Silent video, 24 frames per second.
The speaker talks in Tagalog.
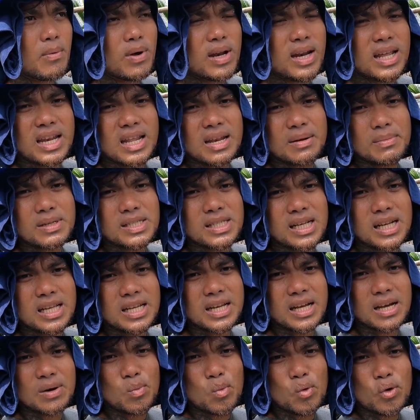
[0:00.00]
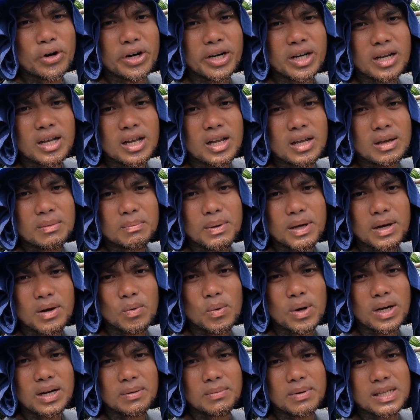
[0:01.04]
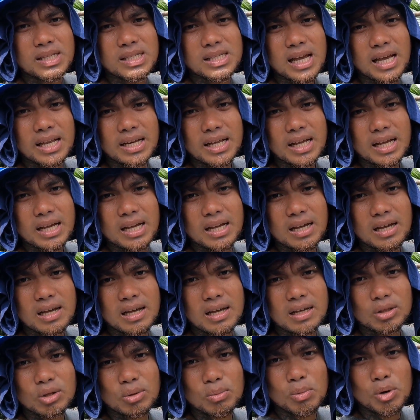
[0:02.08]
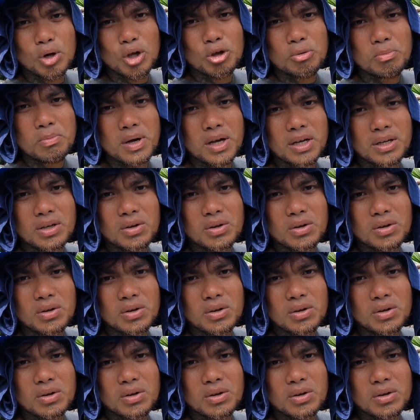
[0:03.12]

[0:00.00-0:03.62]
mawala na naman sila ng work pero wag naman sana uh, tumuloy yung